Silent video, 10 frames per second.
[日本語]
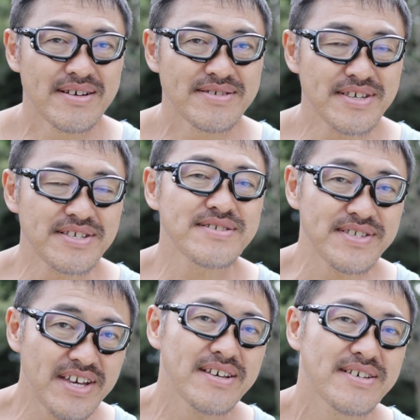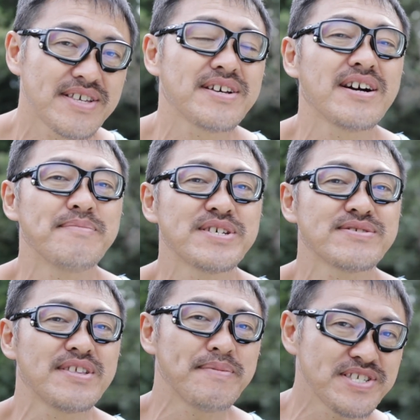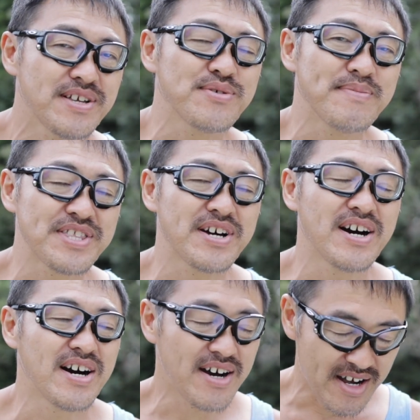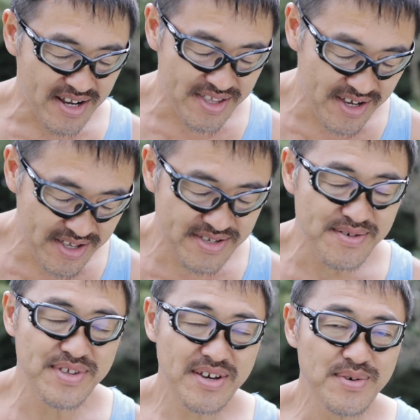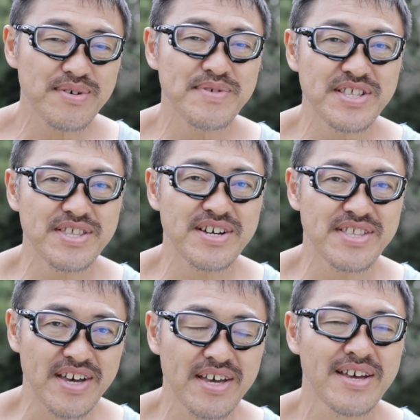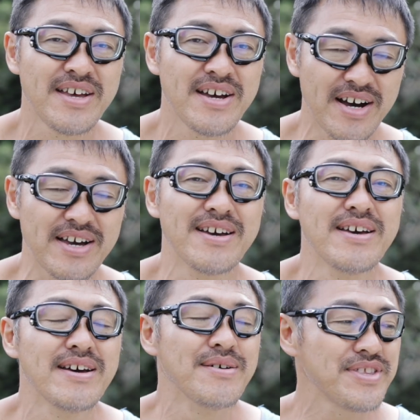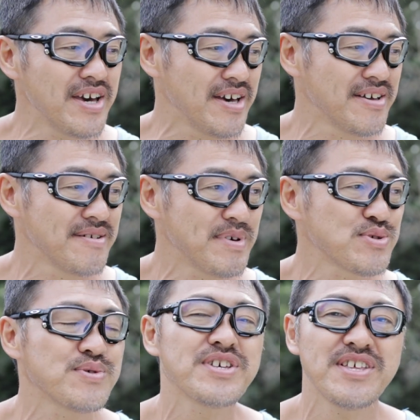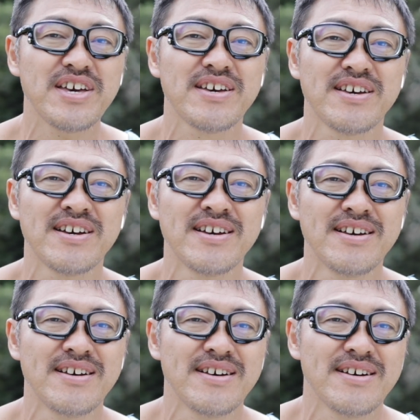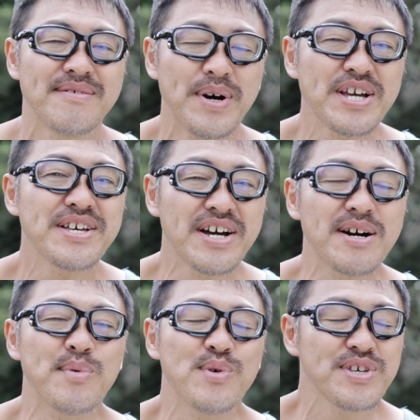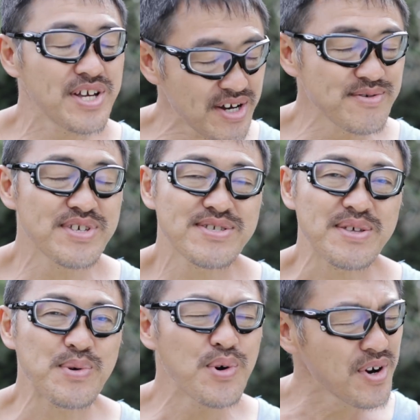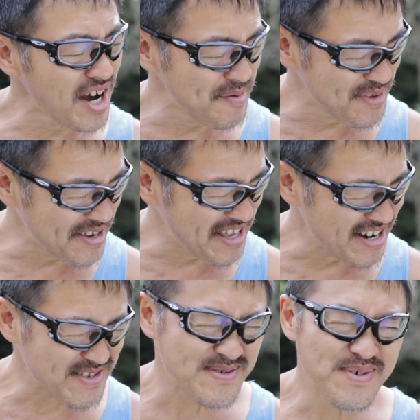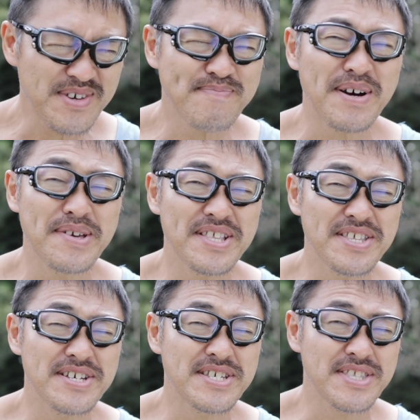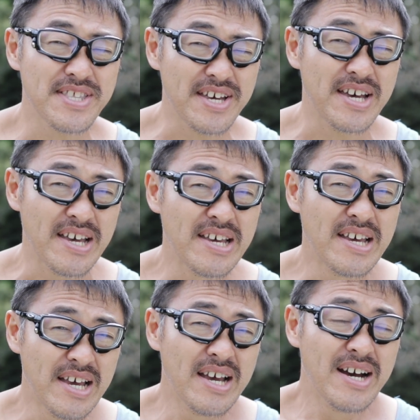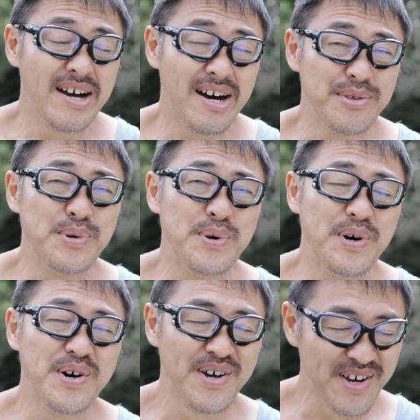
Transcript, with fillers: 先日ね世田谷ベース出ましたとまたありがたいですよねお呼びいただいてはいで、まあ、そこでね毎回なんかもういただくんですけど今回もねなんかすごいいっぱいいただいちゃってあの